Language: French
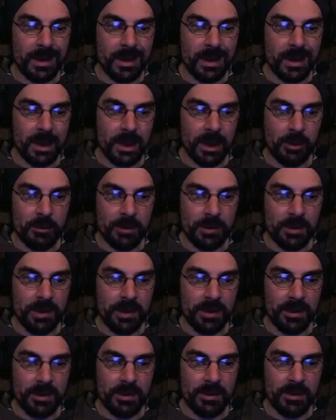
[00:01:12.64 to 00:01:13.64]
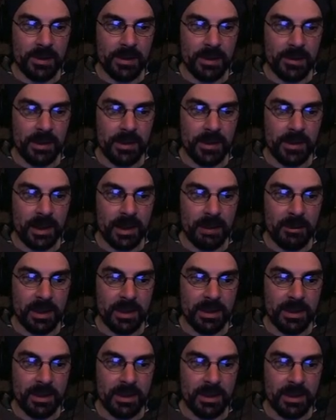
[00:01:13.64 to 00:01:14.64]
La consistance, hein, c'est-à-dire la
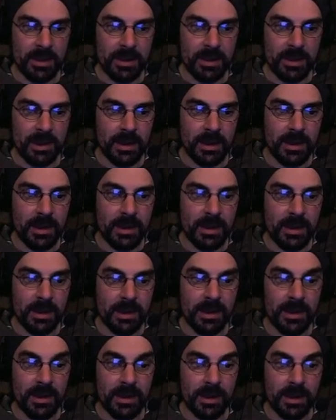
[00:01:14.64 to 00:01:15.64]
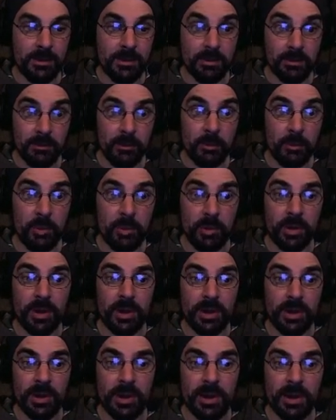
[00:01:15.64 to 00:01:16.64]
matière, et l'inclinaison. On peut
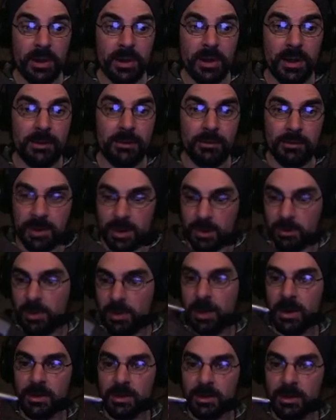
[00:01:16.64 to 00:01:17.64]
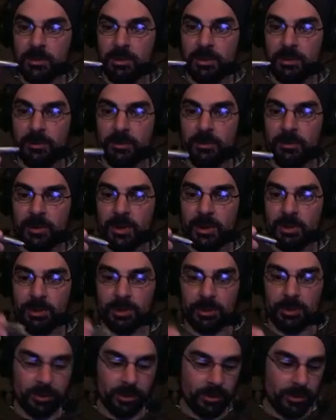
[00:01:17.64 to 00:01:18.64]
régler l'inclinaison si par exemple vous voulez
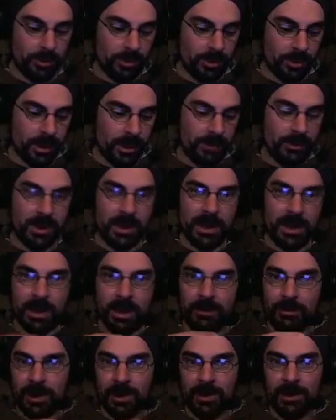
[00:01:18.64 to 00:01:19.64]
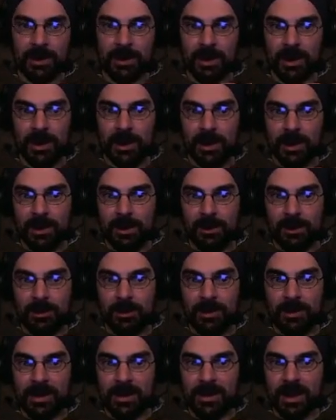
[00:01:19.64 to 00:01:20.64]
plutôt euh, travailler avec
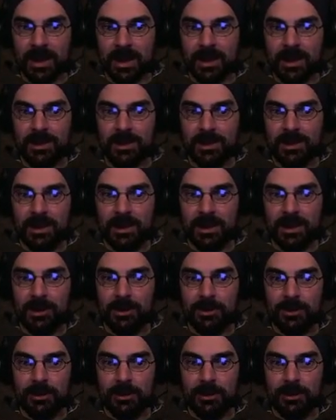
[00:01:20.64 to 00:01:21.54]
les arêtes de